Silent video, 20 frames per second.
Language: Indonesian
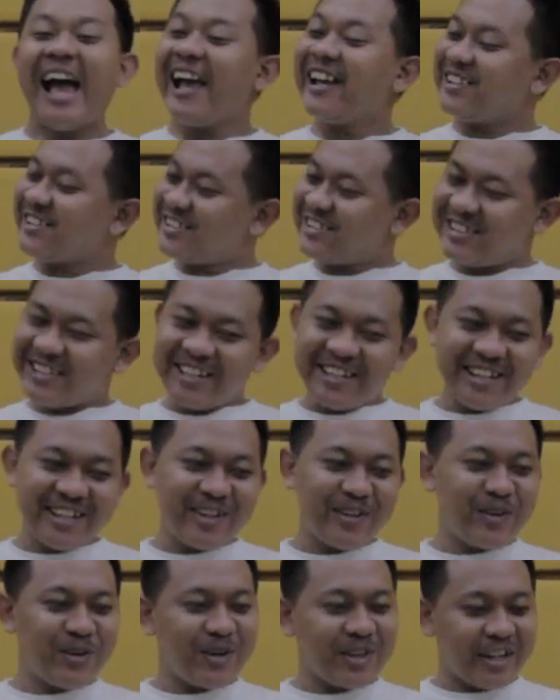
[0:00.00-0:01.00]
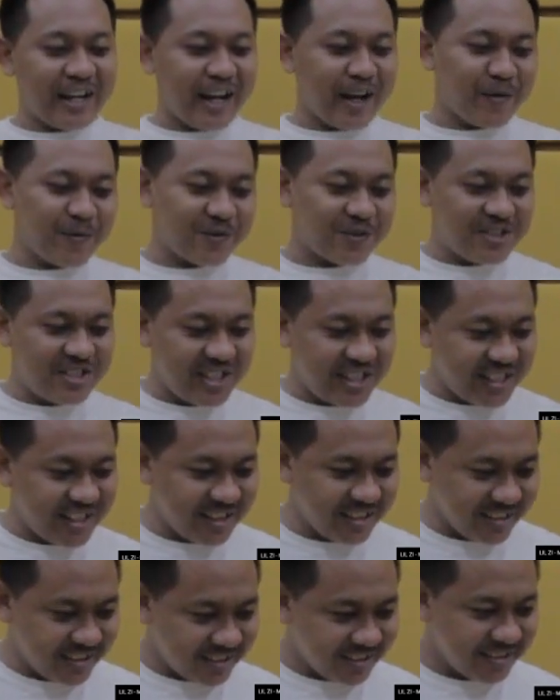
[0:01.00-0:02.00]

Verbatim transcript: Asiu KFG.